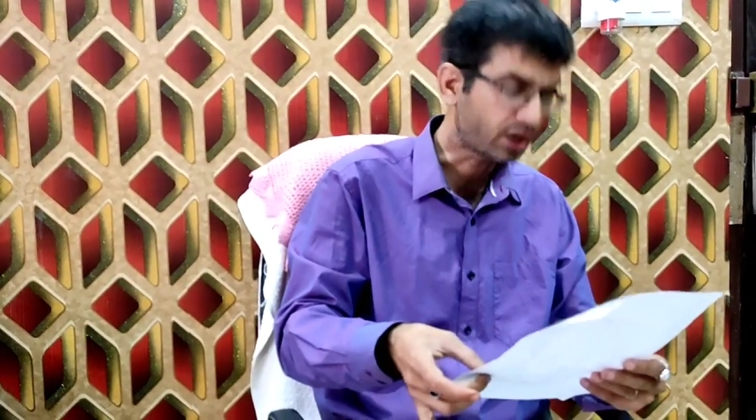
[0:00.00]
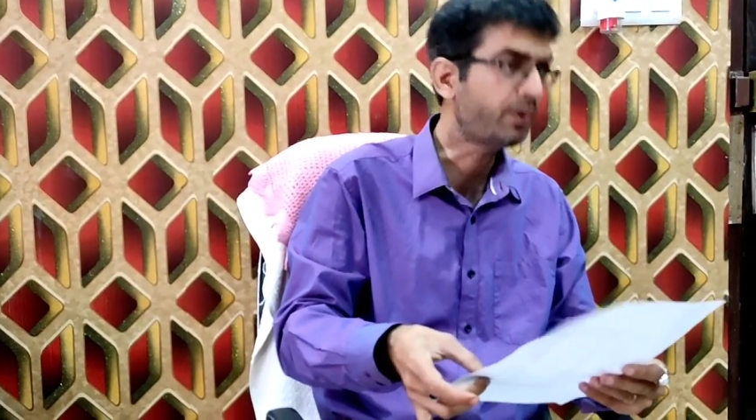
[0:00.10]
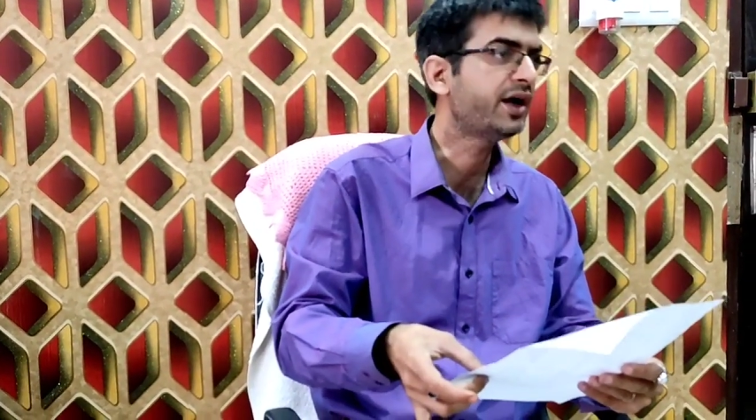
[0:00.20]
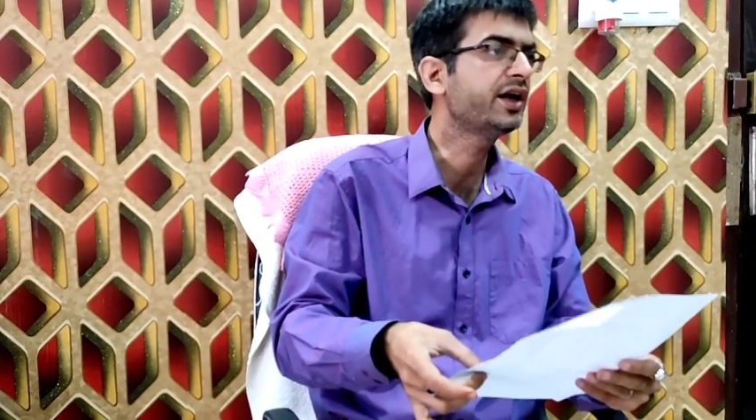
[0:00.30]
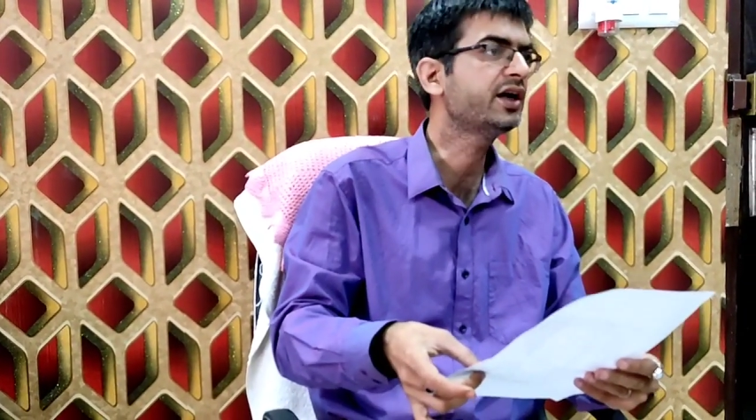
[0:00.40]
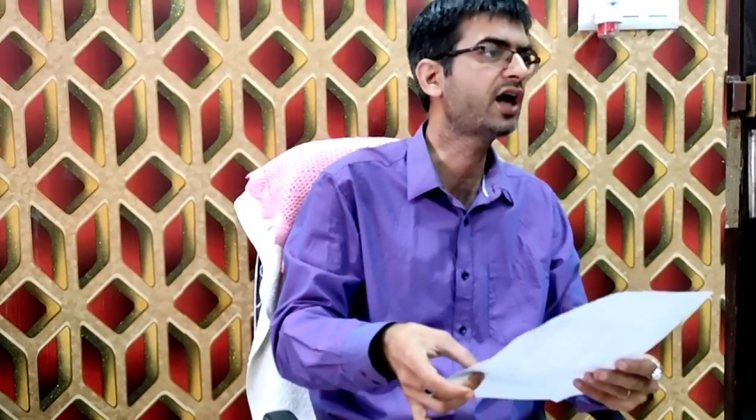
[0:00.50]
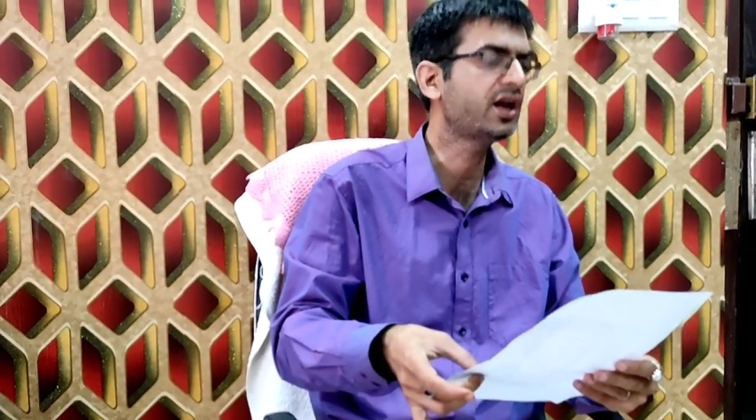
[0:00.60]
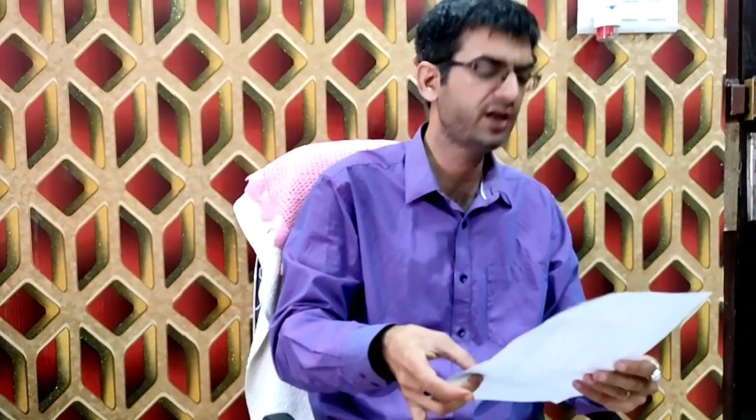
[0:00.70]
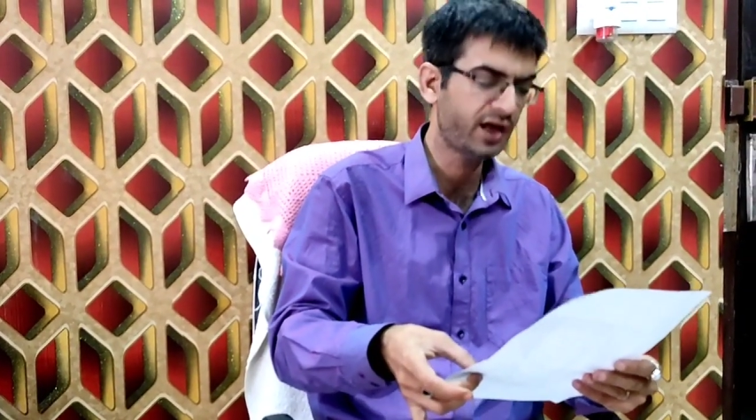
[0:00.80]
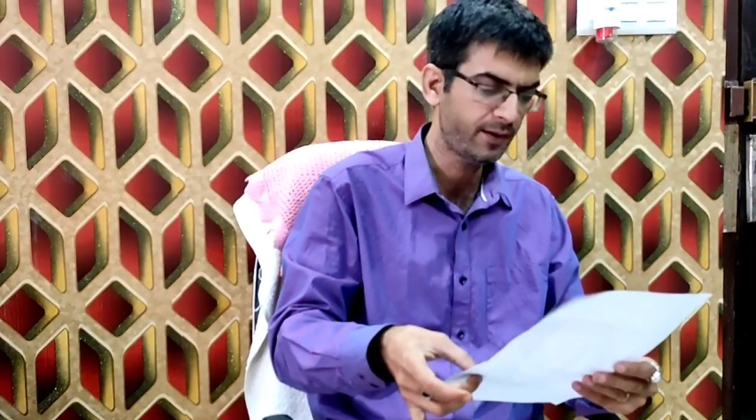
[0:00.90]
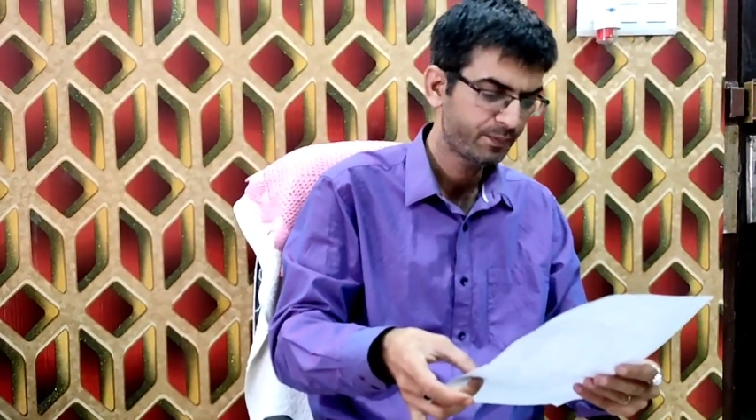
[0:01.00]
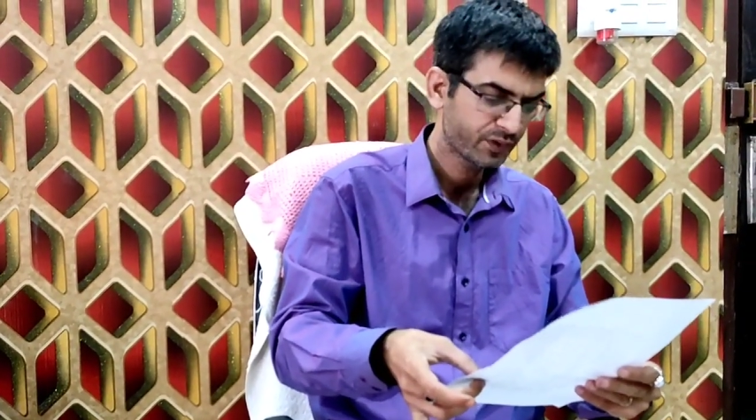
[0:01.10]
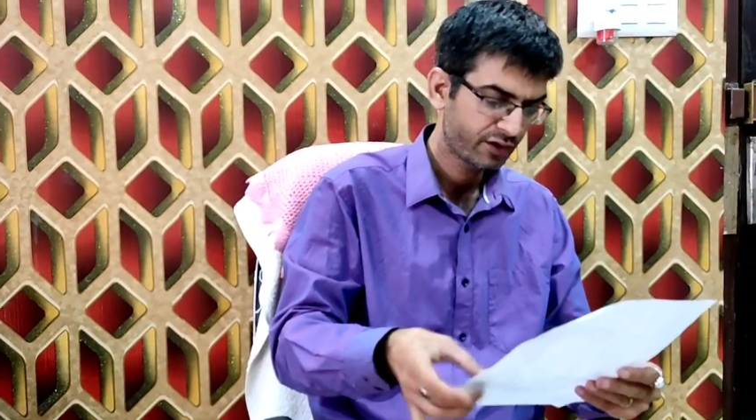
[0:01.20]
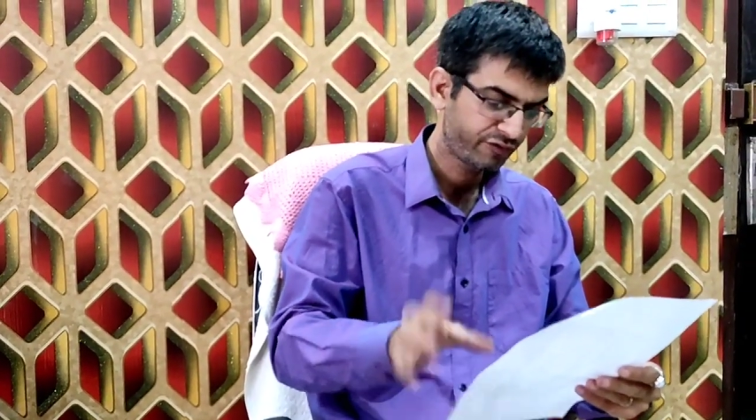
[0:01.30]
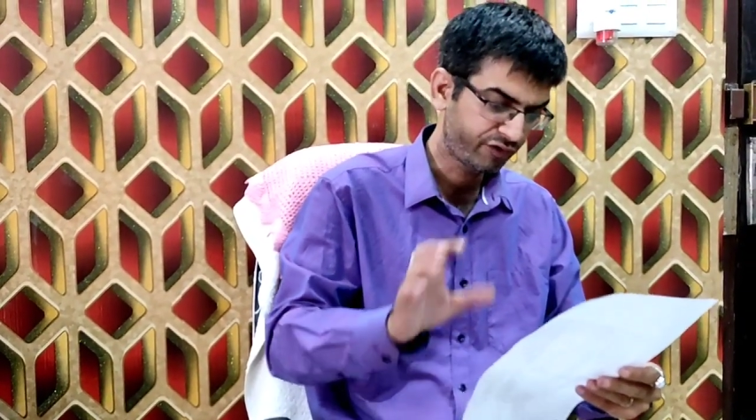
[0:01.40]
तब हेडिंग डाली है
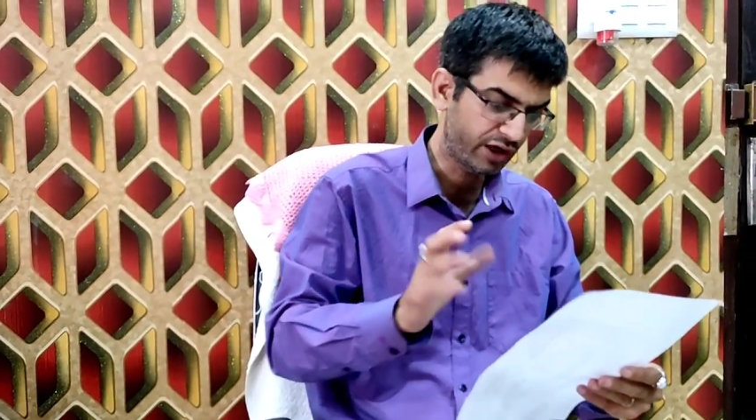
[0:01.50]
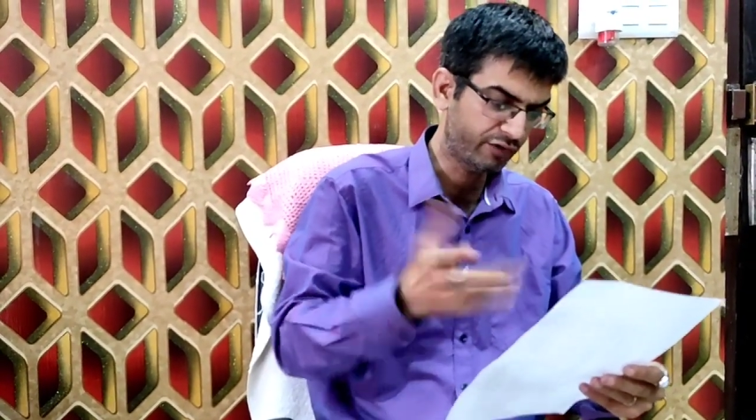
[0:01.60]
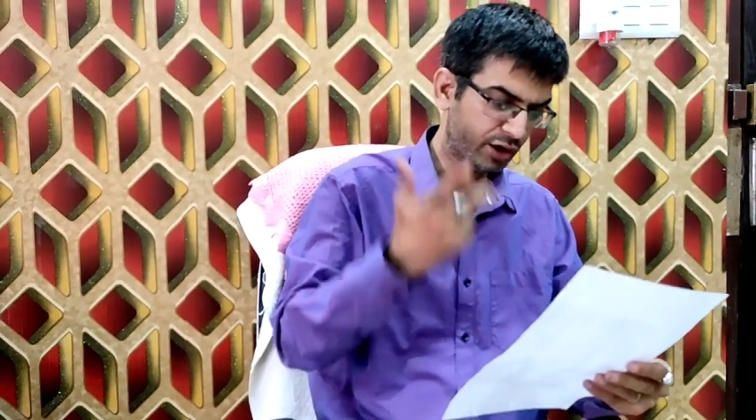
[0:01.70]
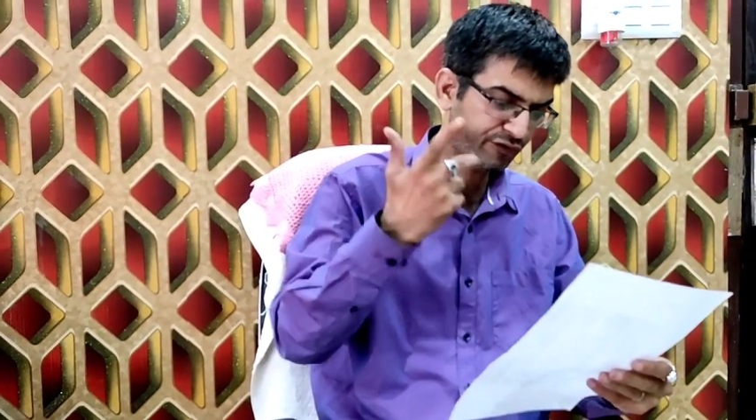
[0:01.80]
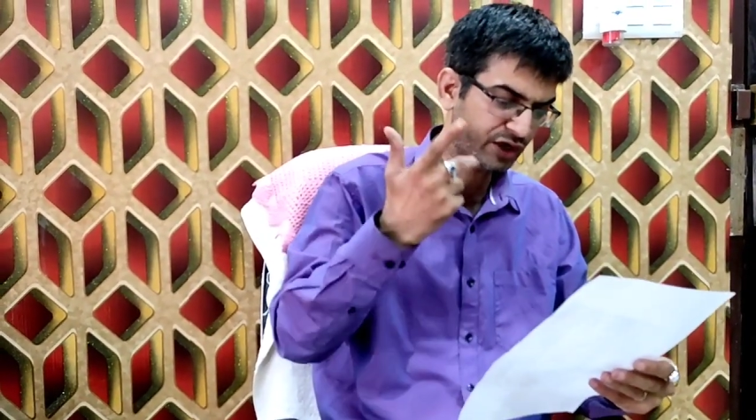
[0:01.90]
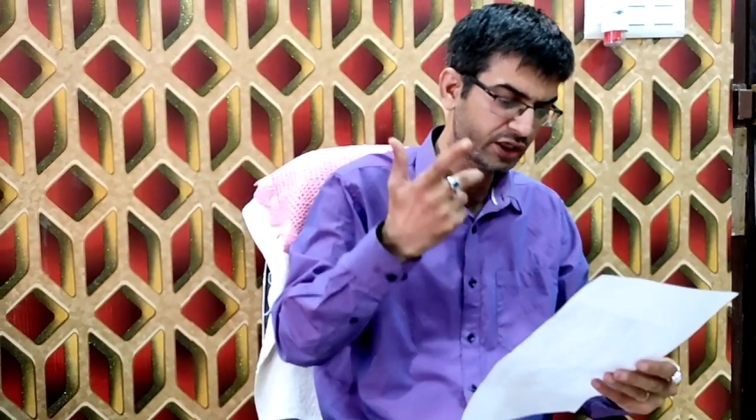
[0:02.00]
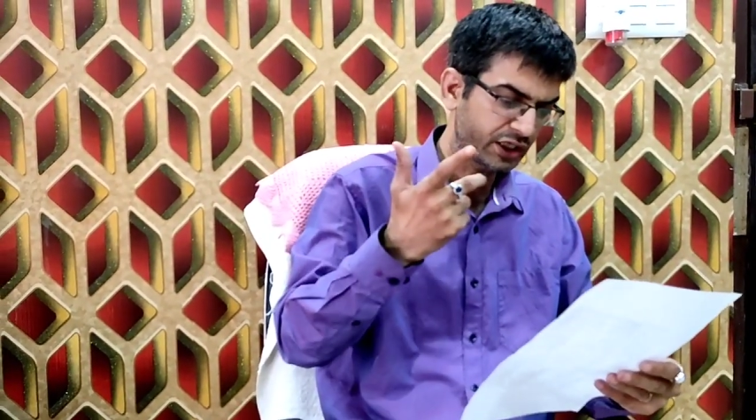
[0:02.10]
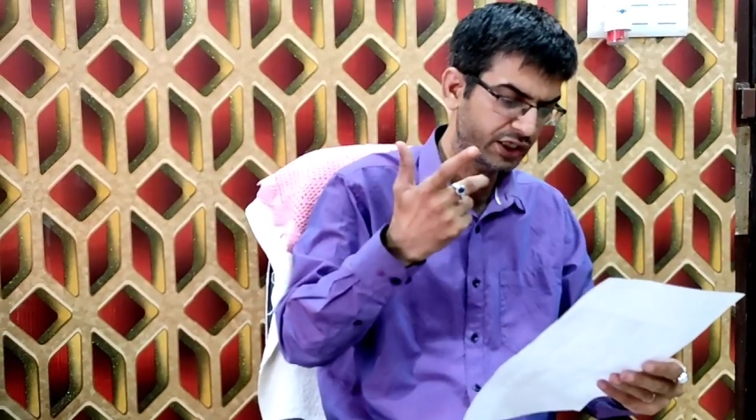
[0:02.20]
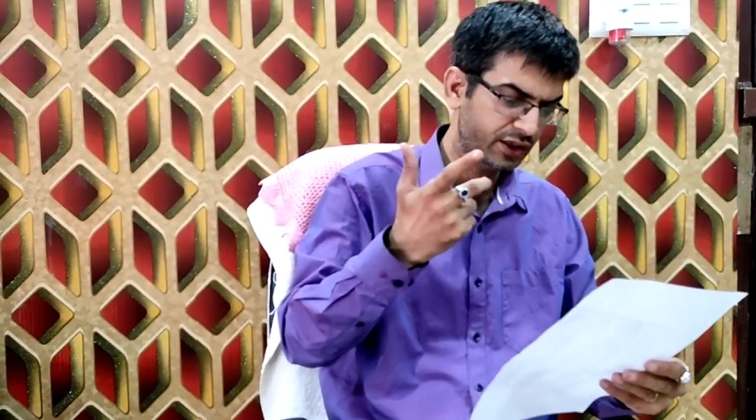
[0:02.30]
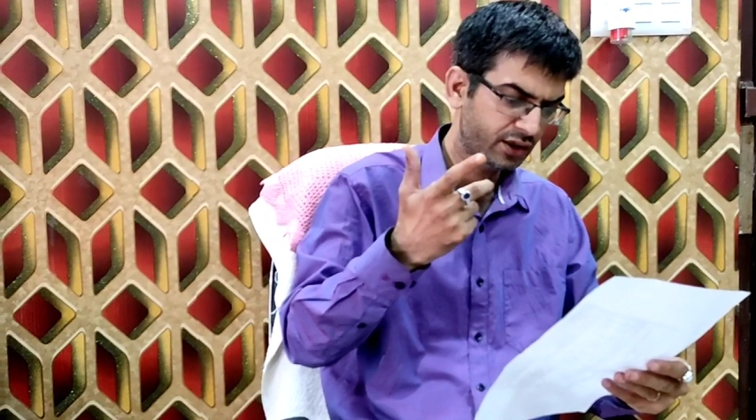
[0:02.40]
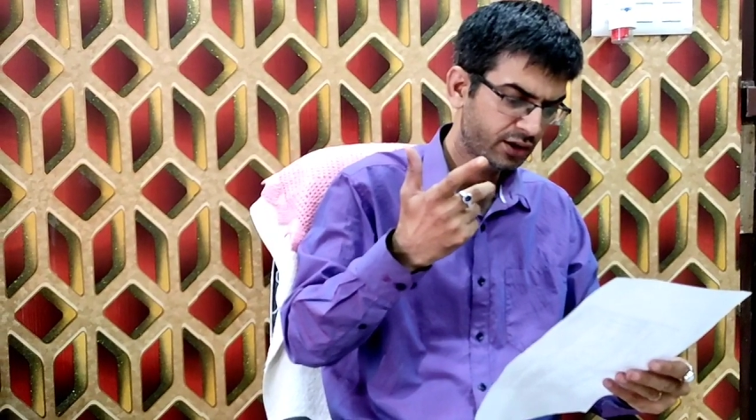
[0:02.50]
फ्लेवर ऑफ टट्टी